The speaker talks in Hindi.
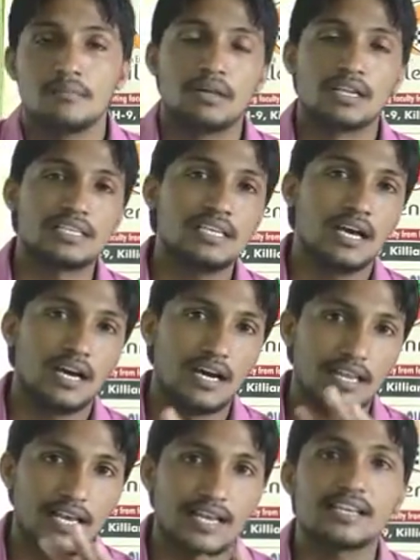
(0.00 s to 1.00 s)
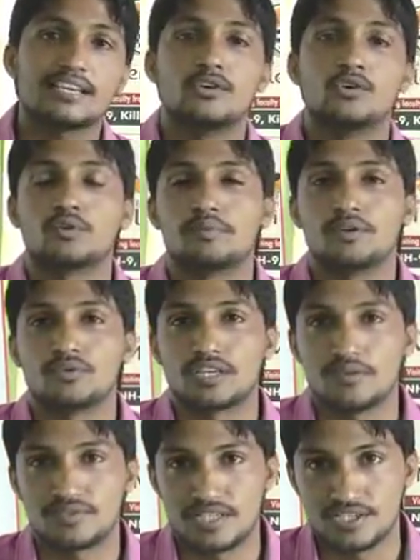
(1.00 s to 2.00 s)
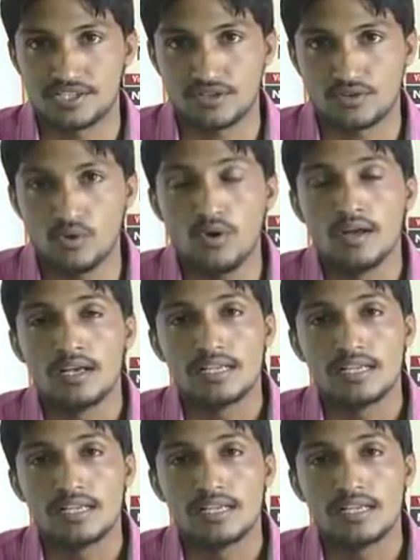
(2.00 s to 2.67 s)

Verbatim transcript: बल्कि हरियाणा के लोग भी उनके विश्लेषक को